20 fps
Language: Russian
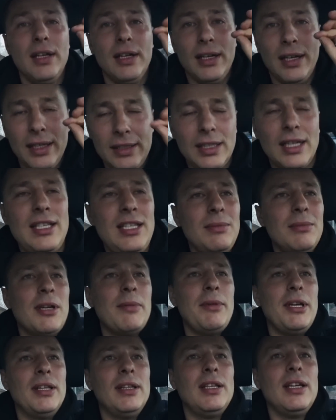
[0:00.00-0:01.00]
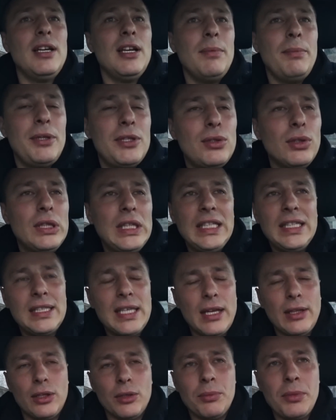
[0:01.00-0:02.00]
Это один момент.
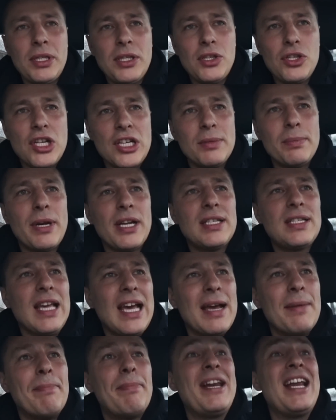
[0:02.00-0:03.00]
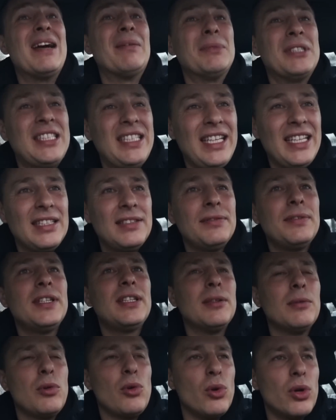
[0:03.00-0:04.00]
530 мы сейчас бросаем прямо здесь, в
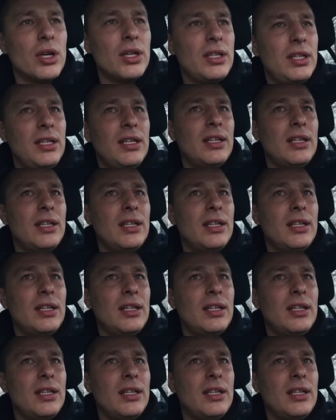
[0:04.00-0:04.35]
этом городе.